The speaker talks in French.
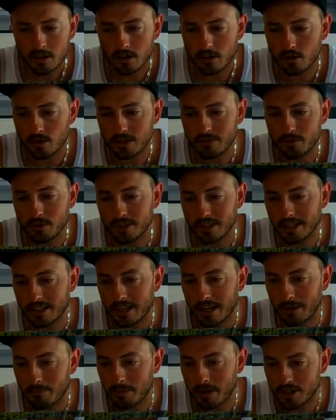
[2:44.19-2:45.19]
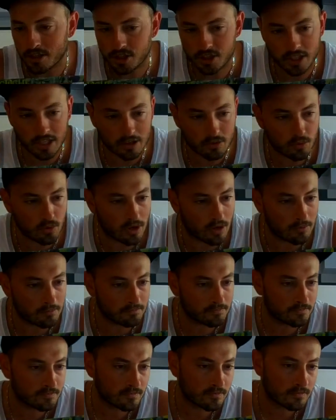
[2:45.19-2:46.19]
Euh, au niveau des grammages, il y a quoi
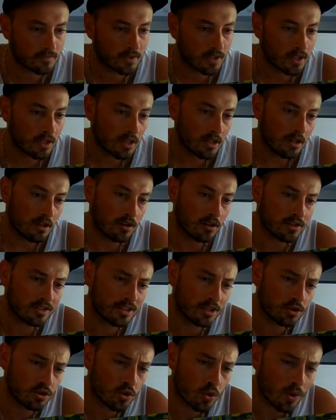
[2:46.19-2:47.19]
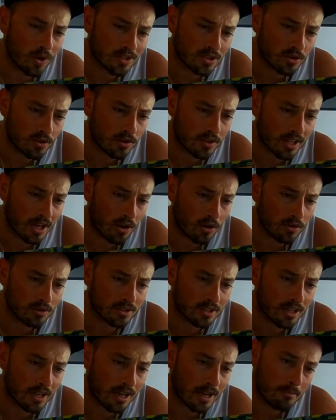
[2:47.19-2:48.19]
euh, C'est une
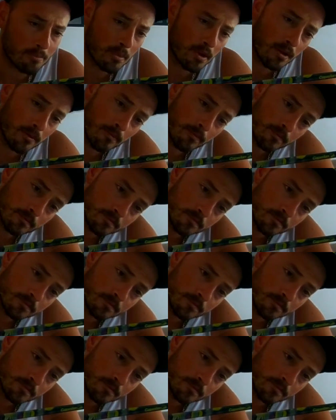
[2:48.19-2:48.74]
340 grammes.